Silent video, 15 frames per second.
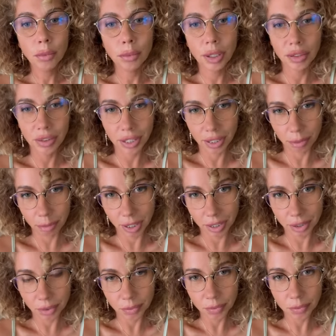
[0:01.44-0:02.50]
Привет, ребят!
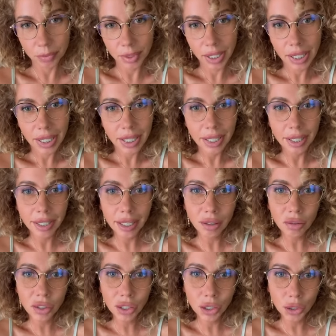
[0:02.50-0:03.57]
Я
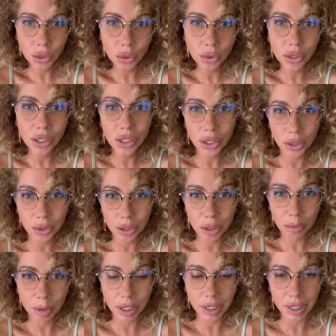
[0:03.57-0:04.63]
вас хочу еще раз
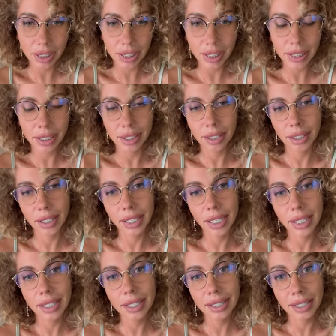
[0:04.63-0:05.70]
пригласить
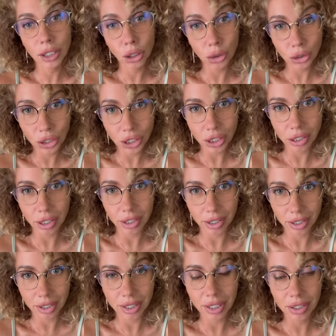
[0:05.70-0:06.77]
на заключительный
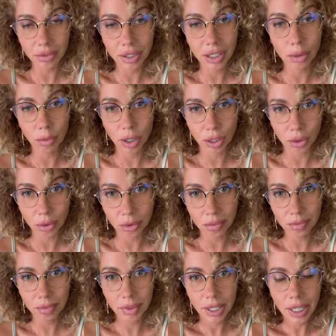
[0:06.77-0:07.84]
ретрит в этом году,
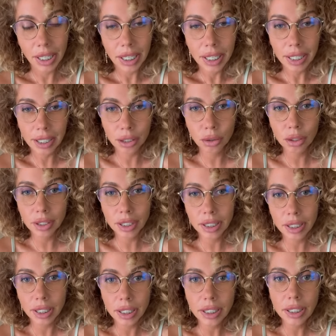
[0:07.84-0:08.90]
который
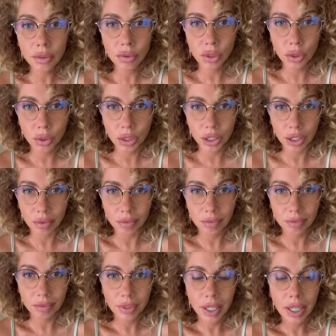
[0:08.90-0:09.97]
состоится в Сочи,
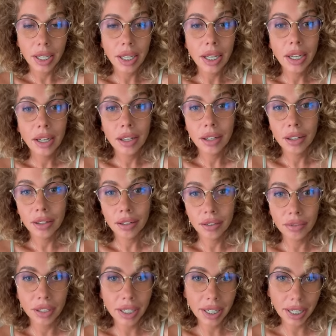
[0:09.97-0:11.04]
в
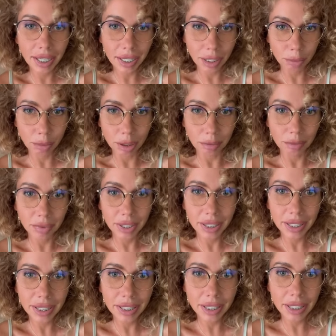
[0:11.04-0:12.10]
великолепном
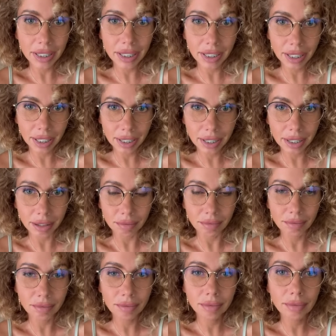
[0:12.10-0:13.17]
ретрит-центре
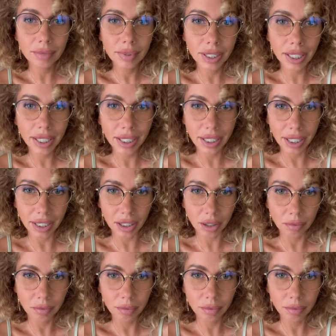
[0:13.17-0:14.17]
Нараяна.